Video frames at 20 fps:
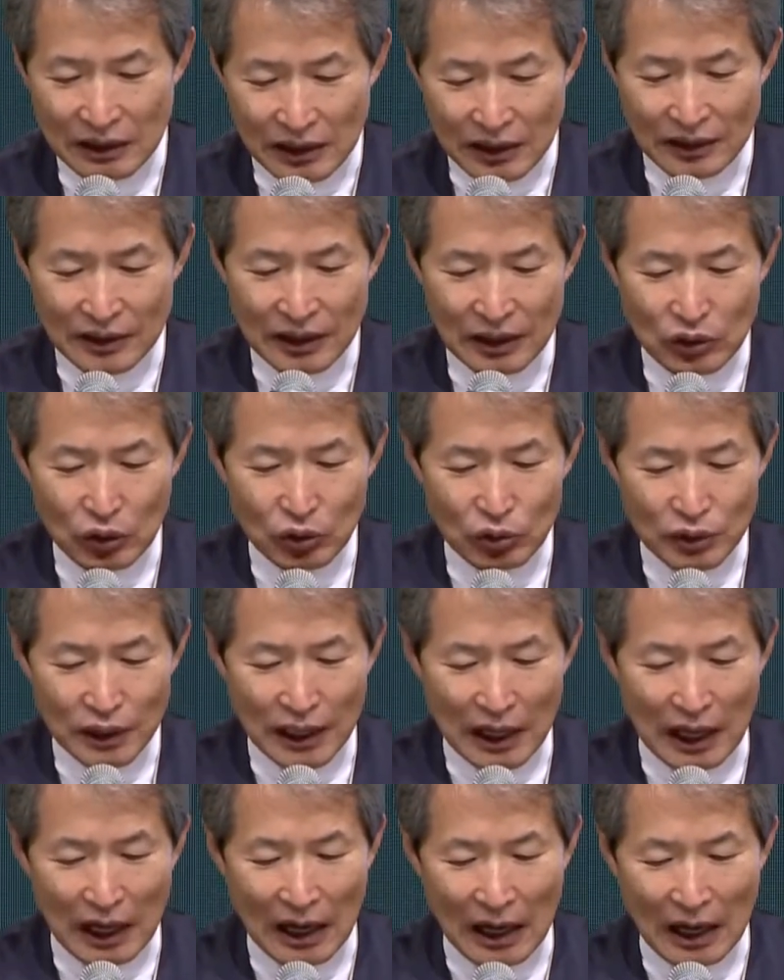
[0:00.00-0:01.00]
그런데도
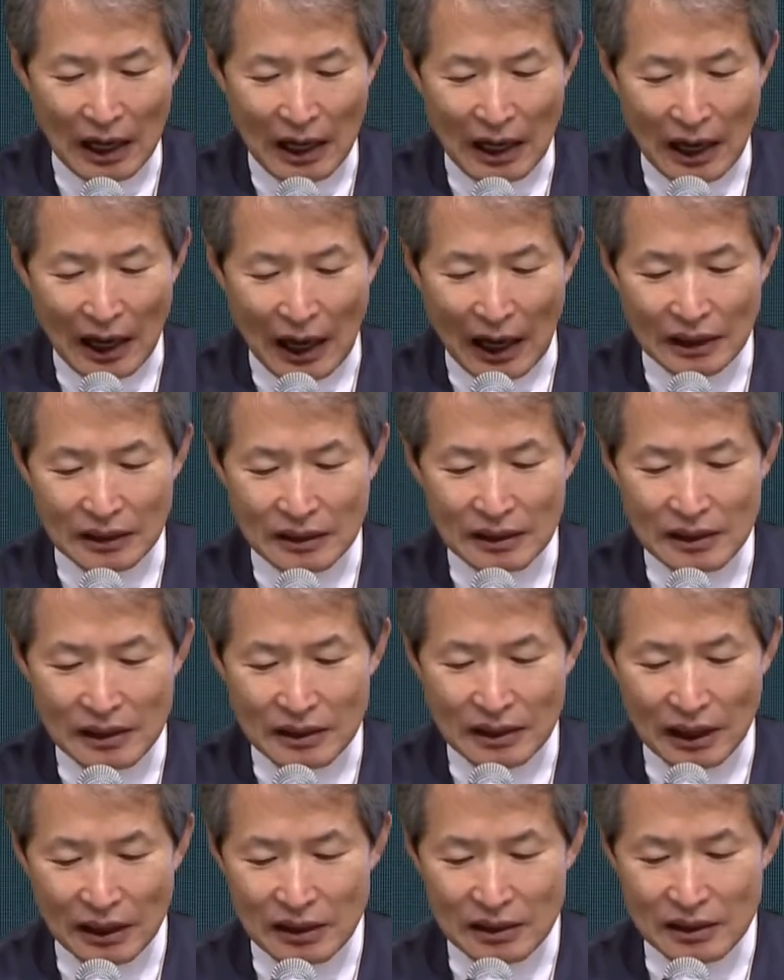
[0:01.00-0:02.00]
우리가
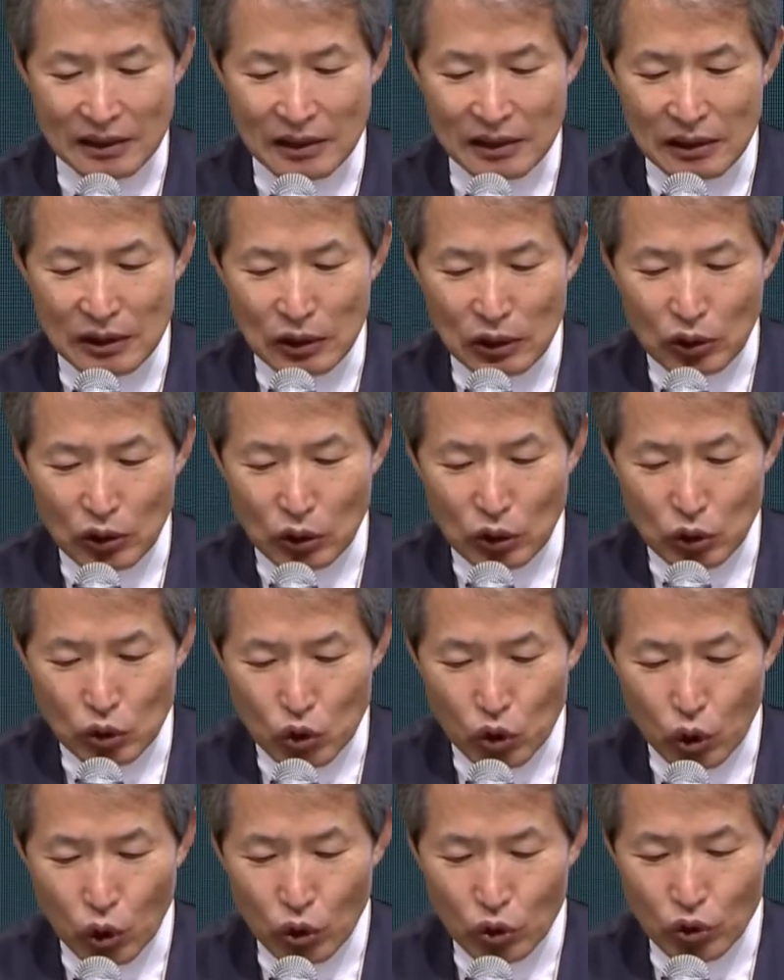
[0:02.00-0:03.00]
아들, 딸을 어,
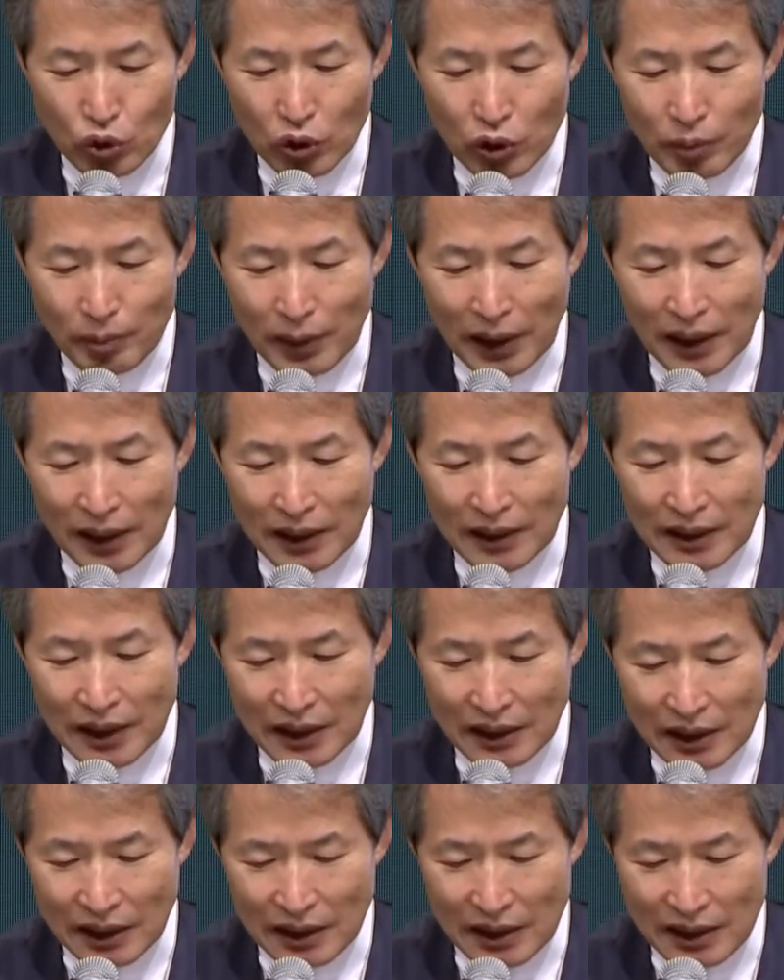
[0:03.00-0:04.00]
종으로
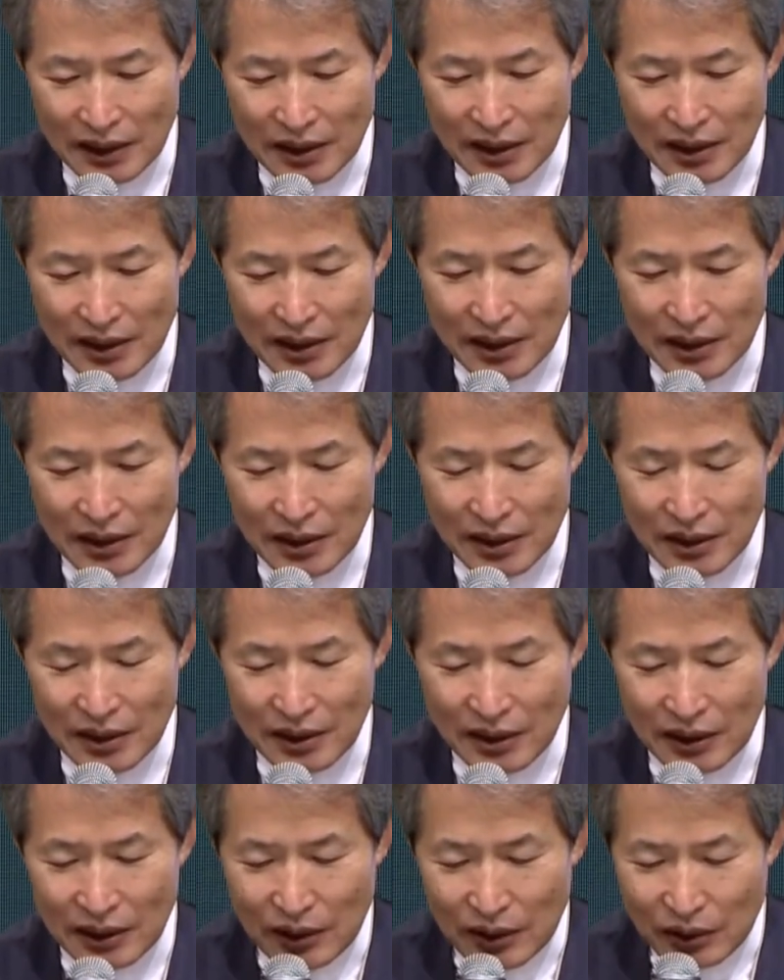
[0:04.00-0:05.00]
팔아야 하다니.
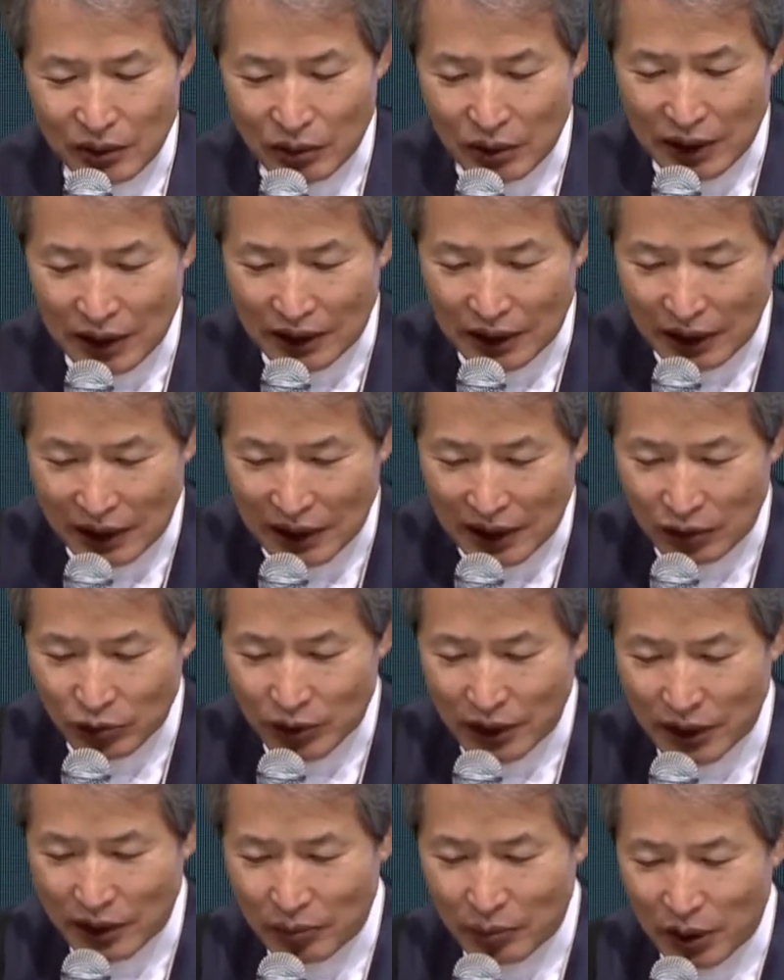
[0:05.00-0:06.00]
우리의 딸
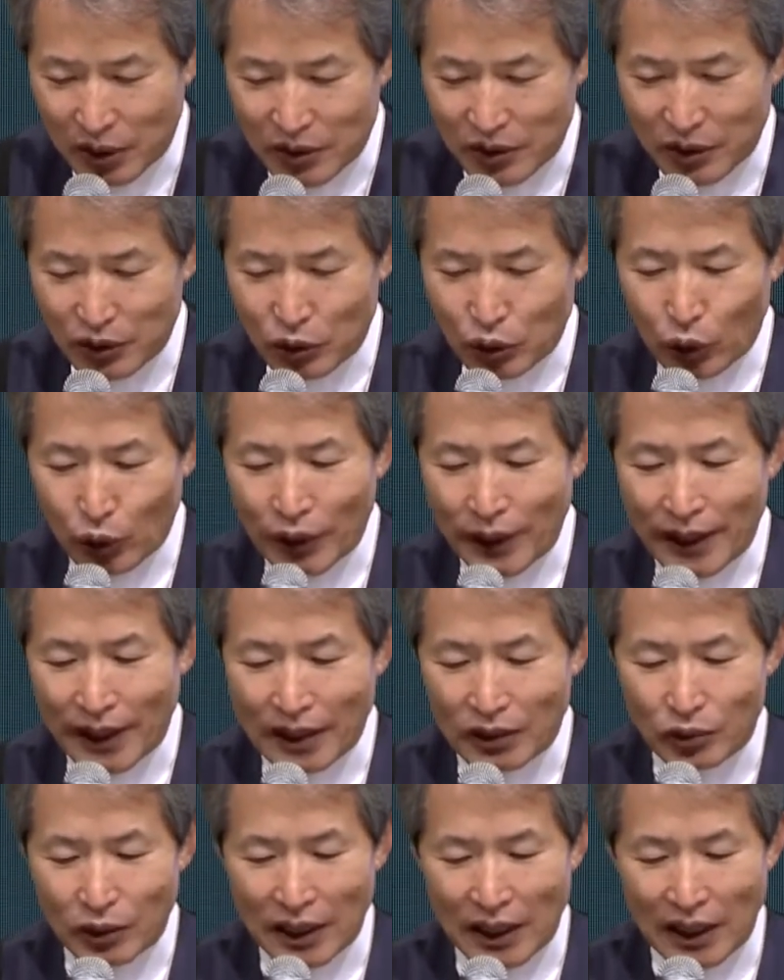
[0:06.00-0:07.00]
가운데는 벌써
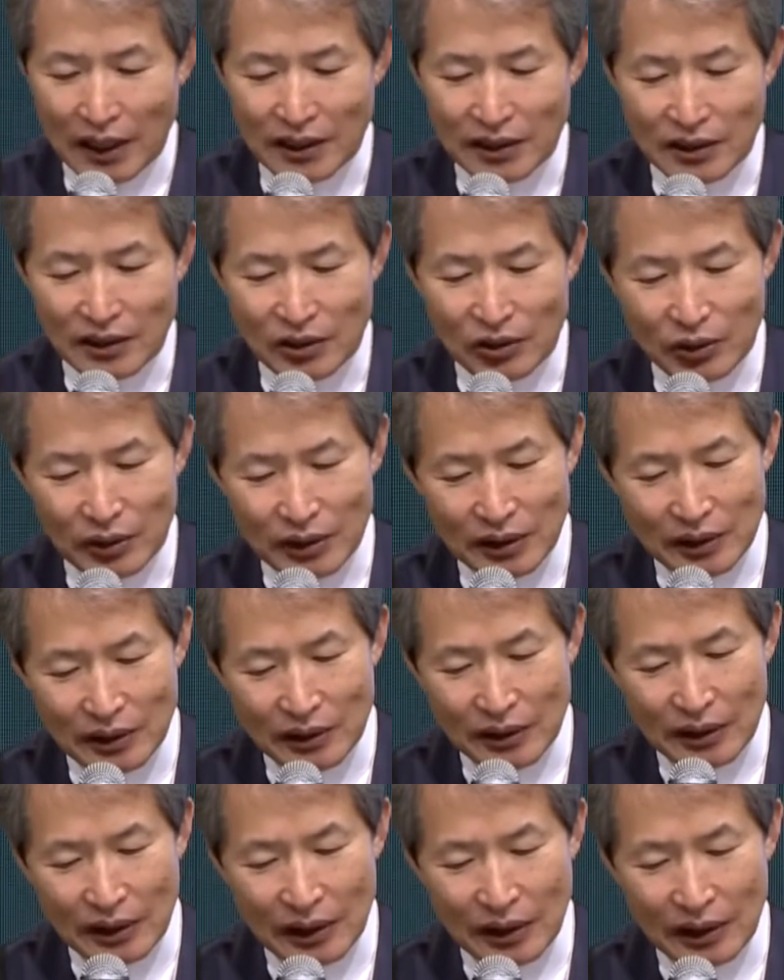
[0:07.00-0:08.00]
노예가 된 아이들도
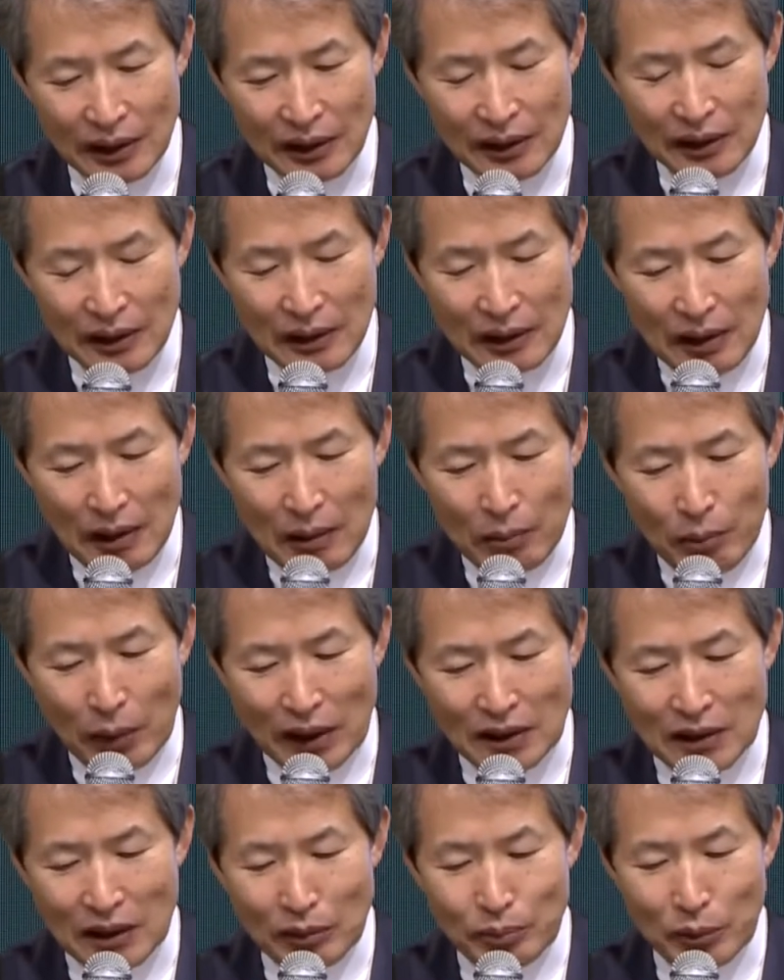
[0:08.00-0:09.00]
있는데
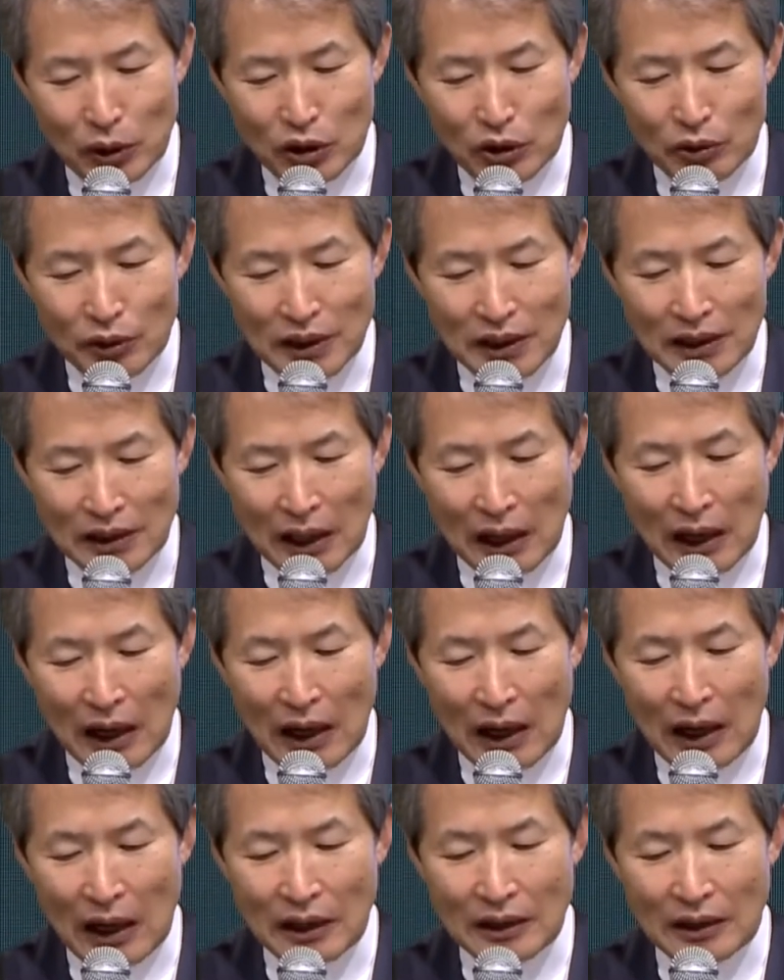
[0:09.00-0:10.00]
밭과 포도원이
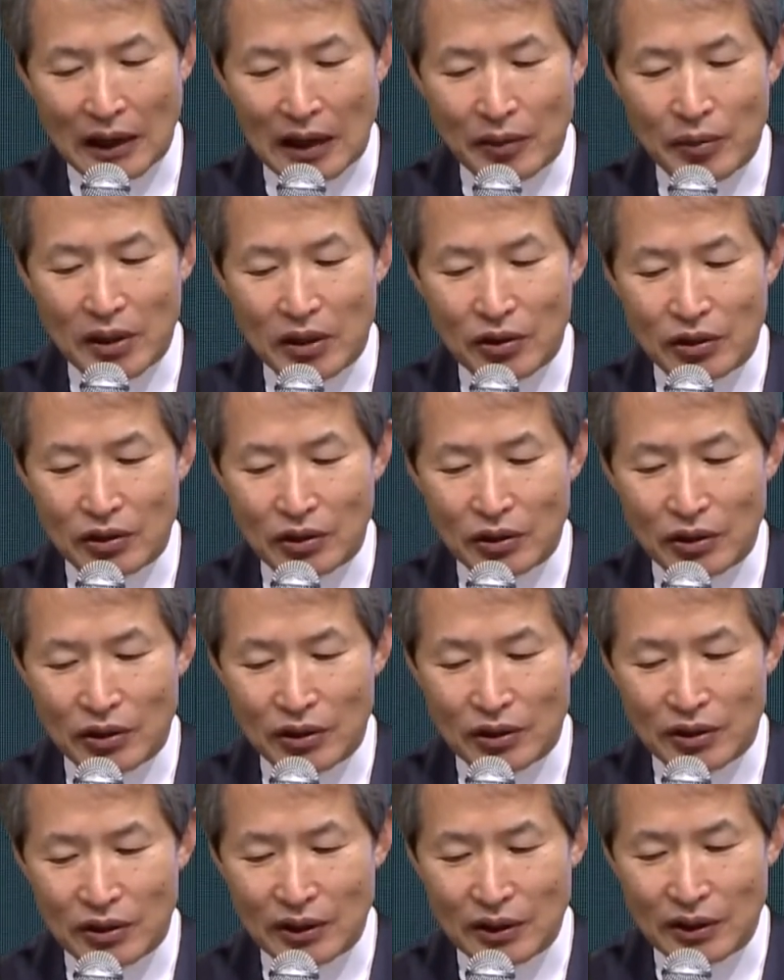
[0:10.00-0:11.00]
다 남의 것이
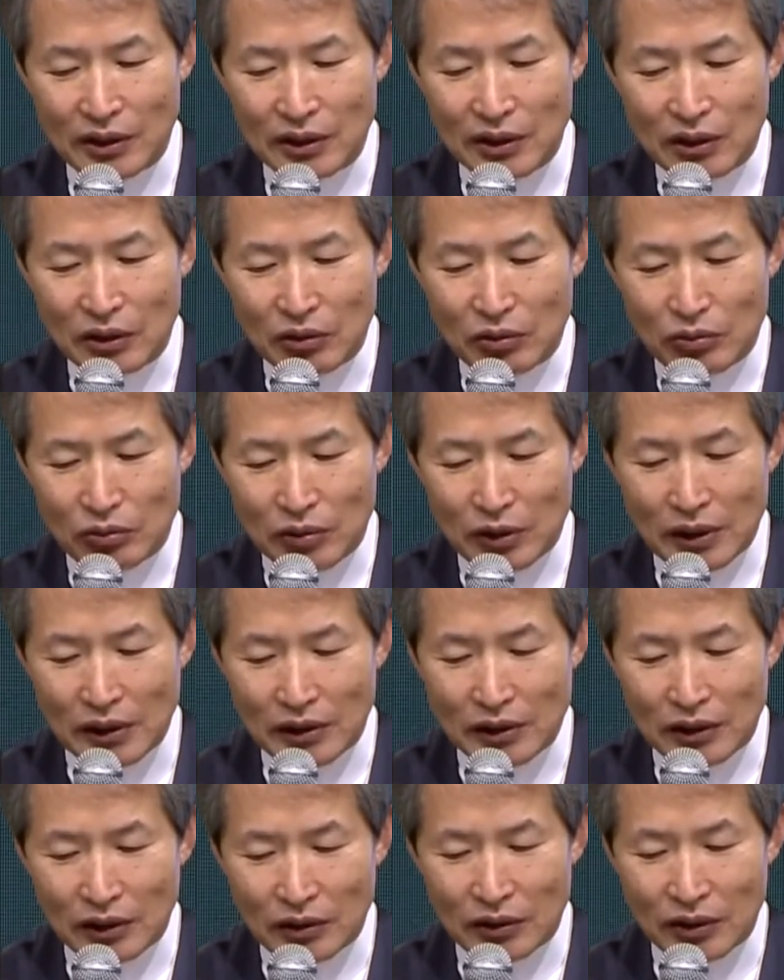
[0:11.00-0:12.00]
되어서
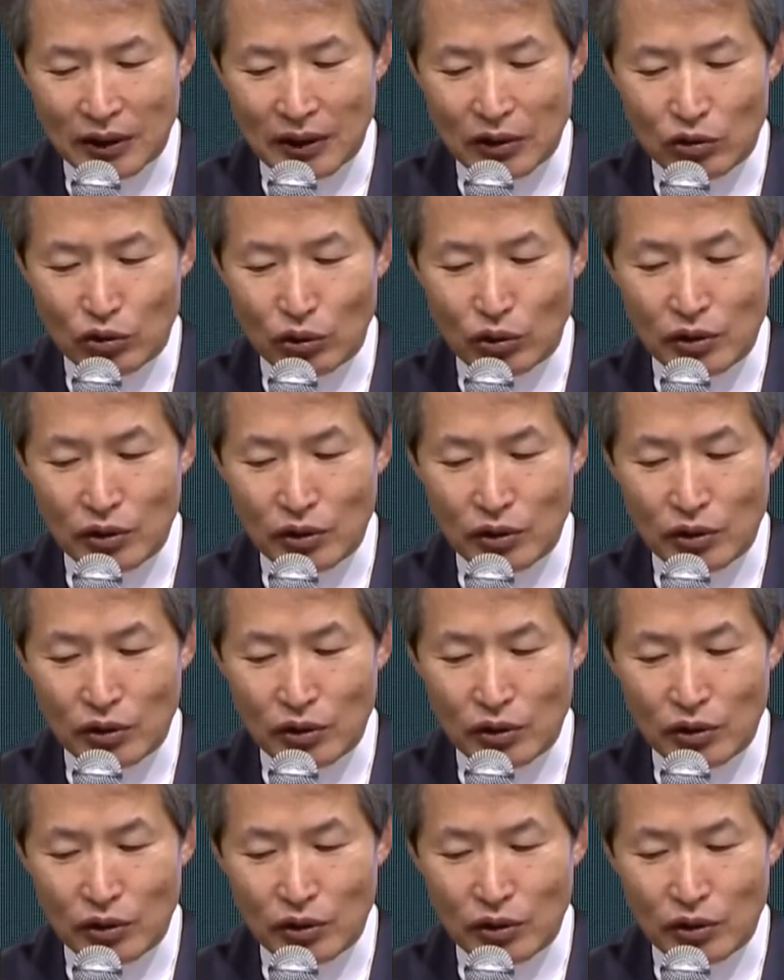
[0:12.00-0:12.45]
우리는 어떻게